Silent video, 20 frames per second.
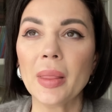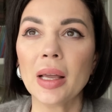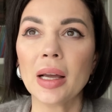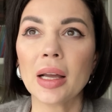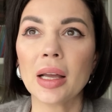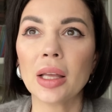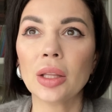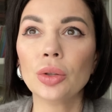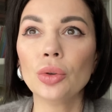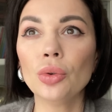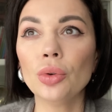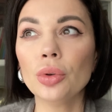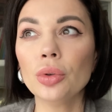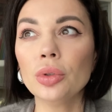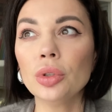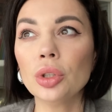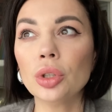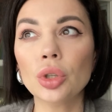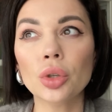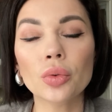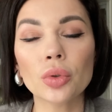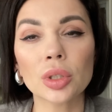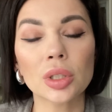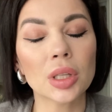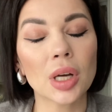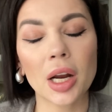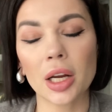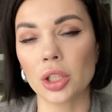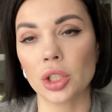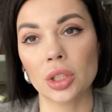Э, но ничего
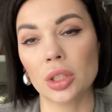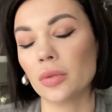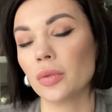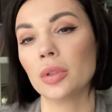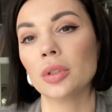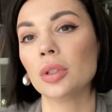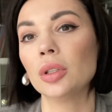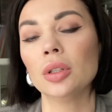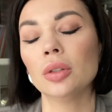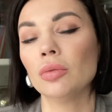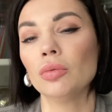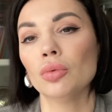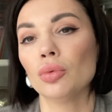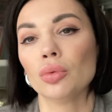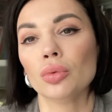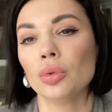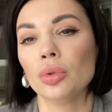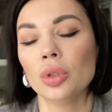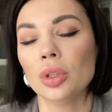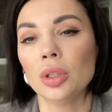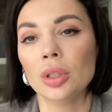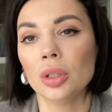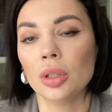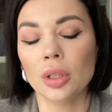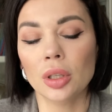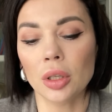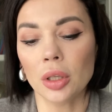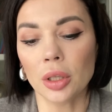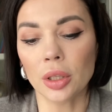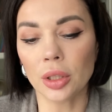страшного. Ну,
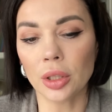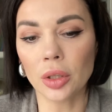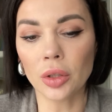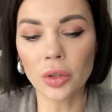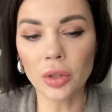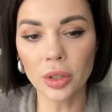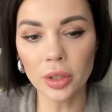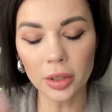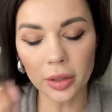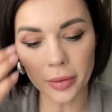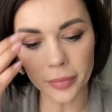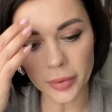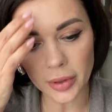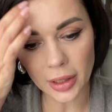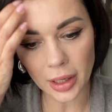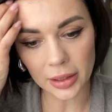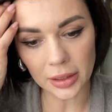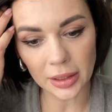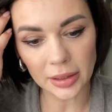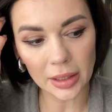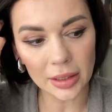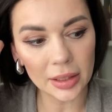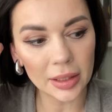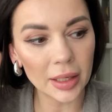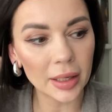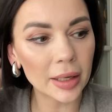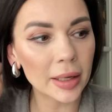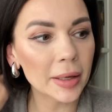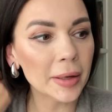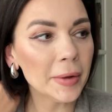не, не как сказать,
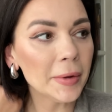не